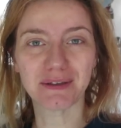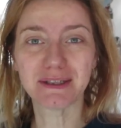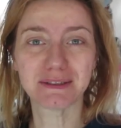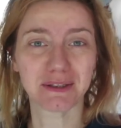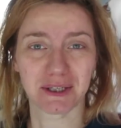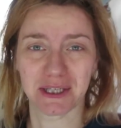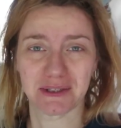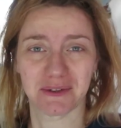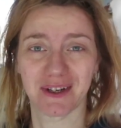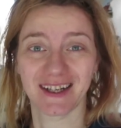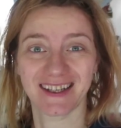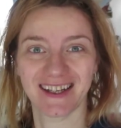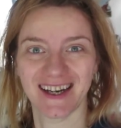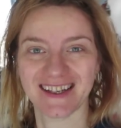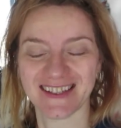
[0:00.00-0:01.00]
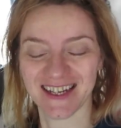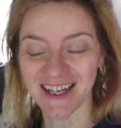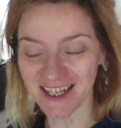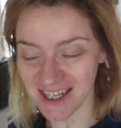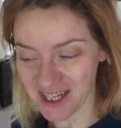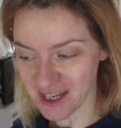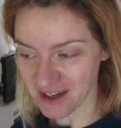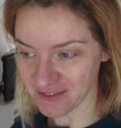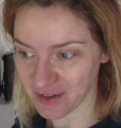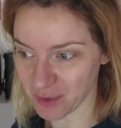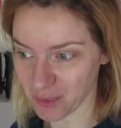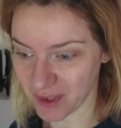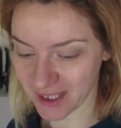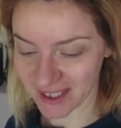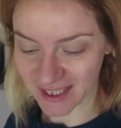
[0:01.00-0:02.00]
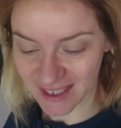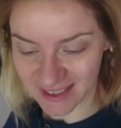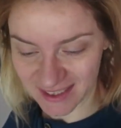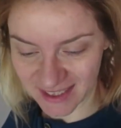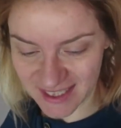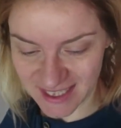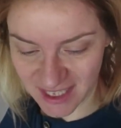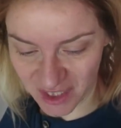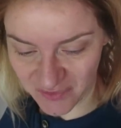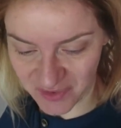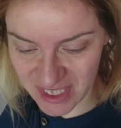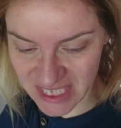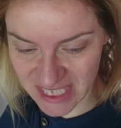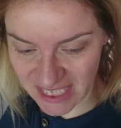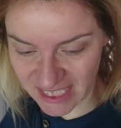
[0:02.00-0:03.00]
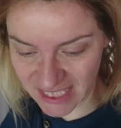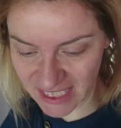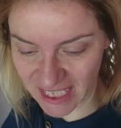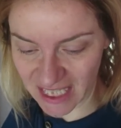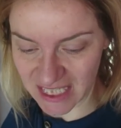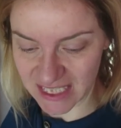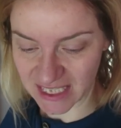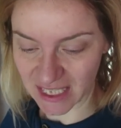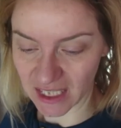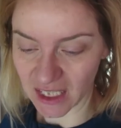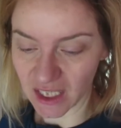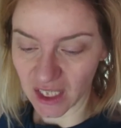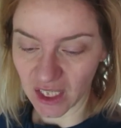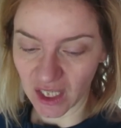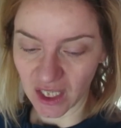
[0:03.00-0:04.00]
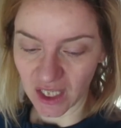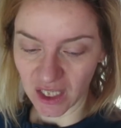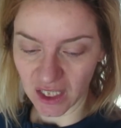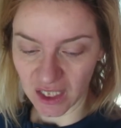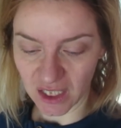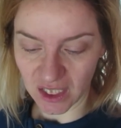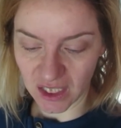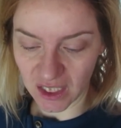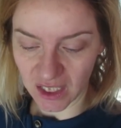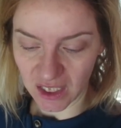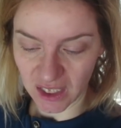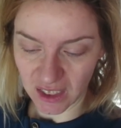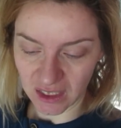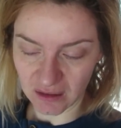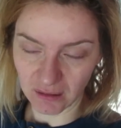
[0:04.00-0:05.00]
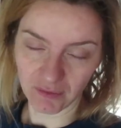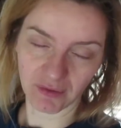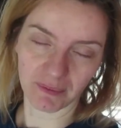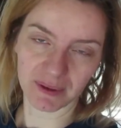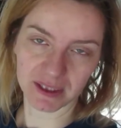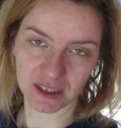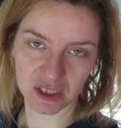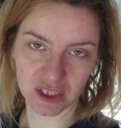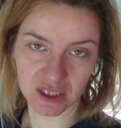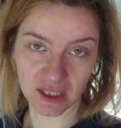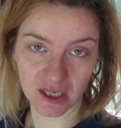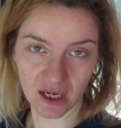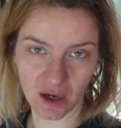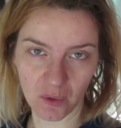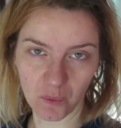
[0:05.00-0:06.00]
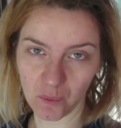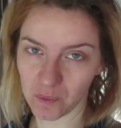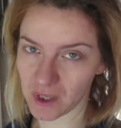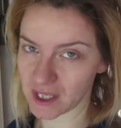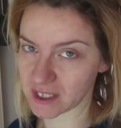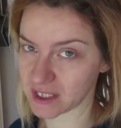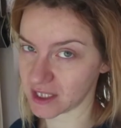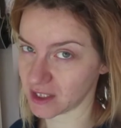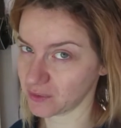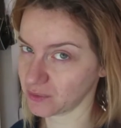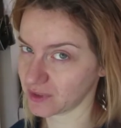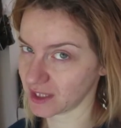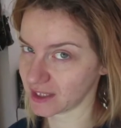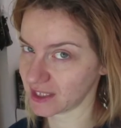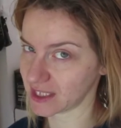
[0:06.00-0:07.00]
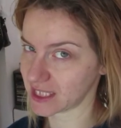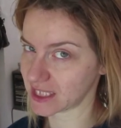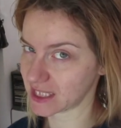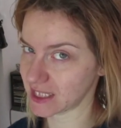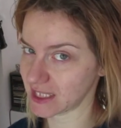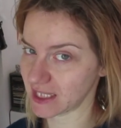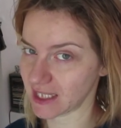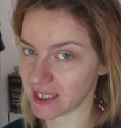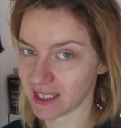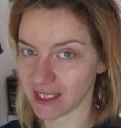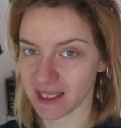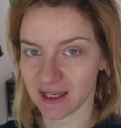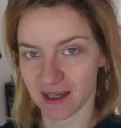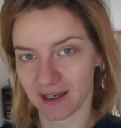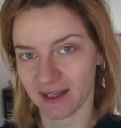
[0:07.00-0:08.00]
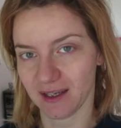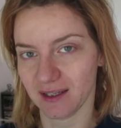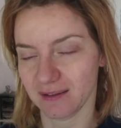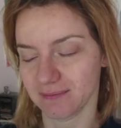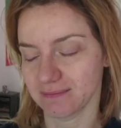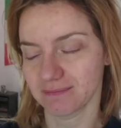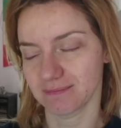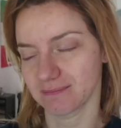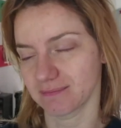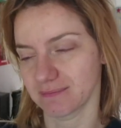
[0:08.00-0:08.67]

visto che sono a casa. Farò anche dei servizi in casa. Uh, ovviamente ci sarà una seduta di skin care raga